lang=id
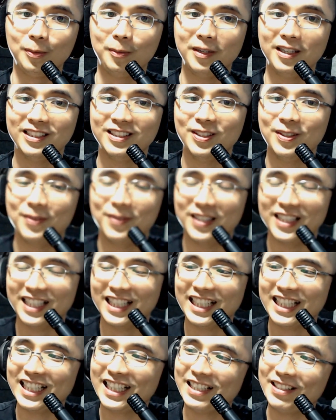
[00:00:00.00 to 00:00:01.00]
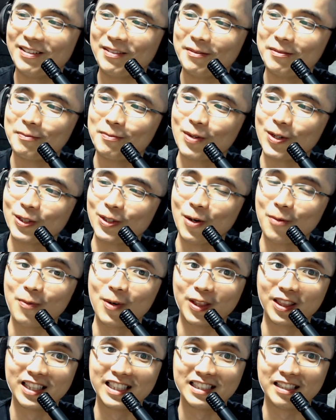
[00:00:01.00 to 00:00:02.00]
coba coba mau
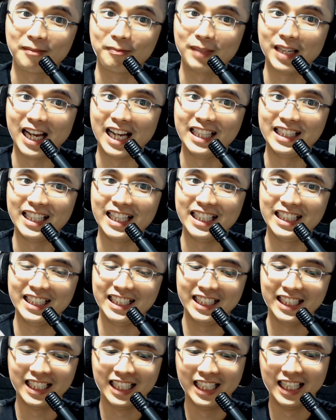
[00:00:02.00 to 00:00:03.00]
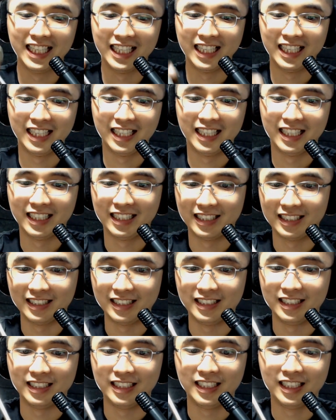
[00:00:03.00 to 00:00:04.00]
nyopot serpihannya ini di
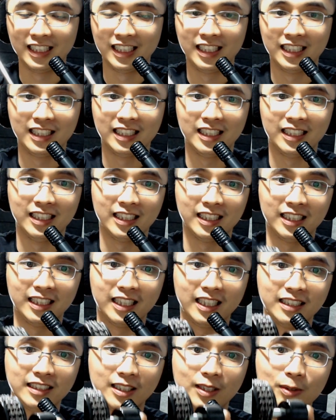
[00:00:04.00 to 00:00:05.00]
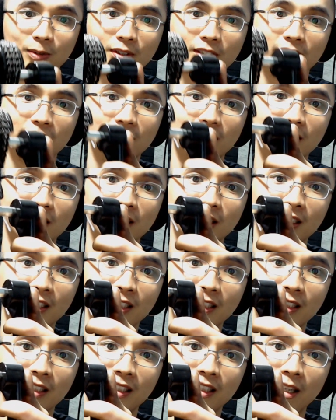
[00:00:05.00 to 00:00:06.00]
sini ini kan seharusnya di sini
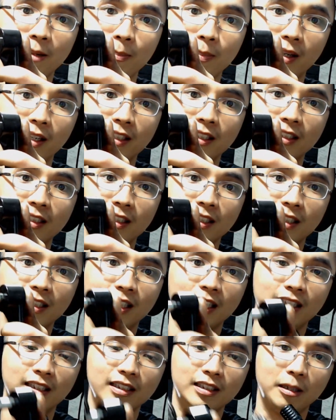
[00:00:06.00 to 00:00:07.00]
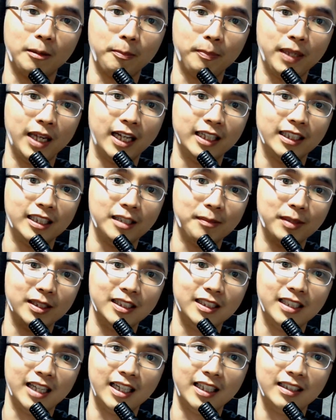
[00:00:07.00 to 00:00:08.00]
nempel gini nah ini serpihannya ini
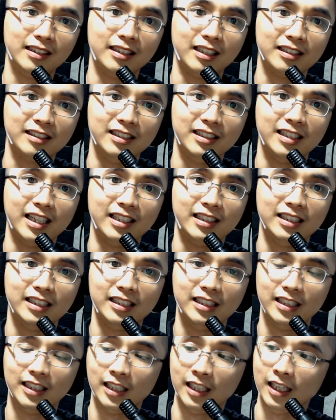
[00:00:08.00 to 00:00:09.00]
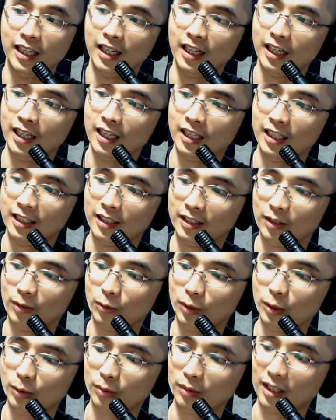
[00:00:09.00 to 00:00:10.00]
masih tersisa di sini
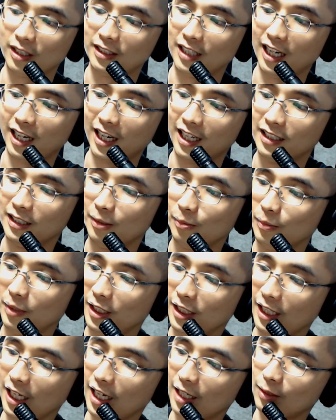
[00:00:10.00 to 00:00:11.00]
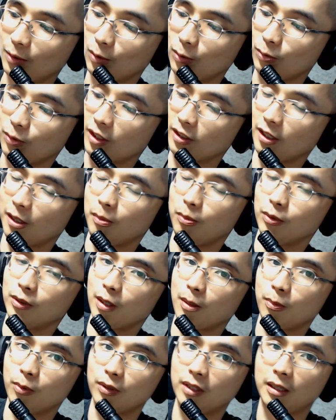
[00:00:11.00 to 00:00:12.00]
ini sudah saya kasih minyak terus sudah saya
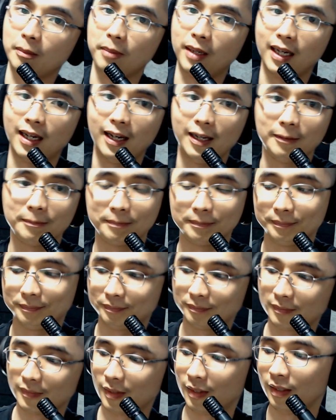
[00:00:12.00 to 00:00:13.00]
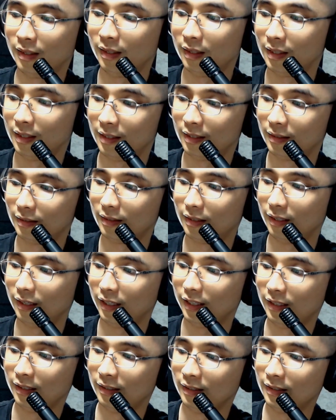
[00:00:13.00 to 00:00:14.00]
putar putar pakai
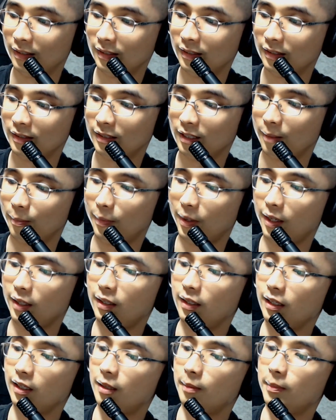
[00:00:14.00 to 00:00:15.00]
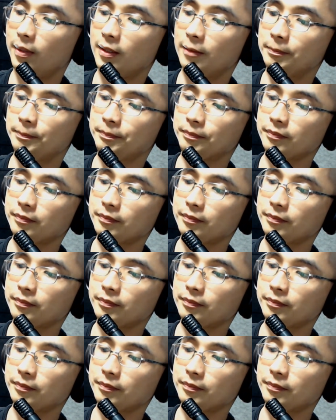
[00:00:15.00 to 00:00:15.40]
tray sampai ini apa